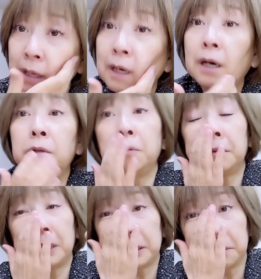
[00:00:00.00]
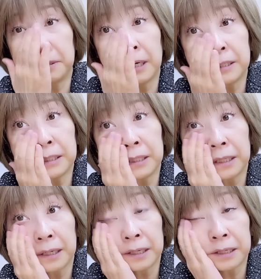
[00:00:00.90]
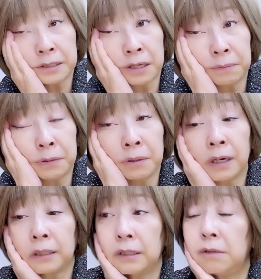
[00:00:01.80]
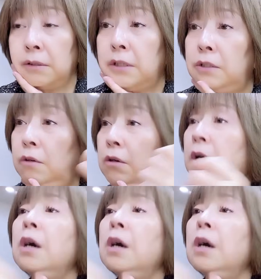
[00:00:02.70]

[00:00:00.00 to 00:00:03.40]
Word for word: 私の大好きなナヤシアミドンが入ってるんですよ。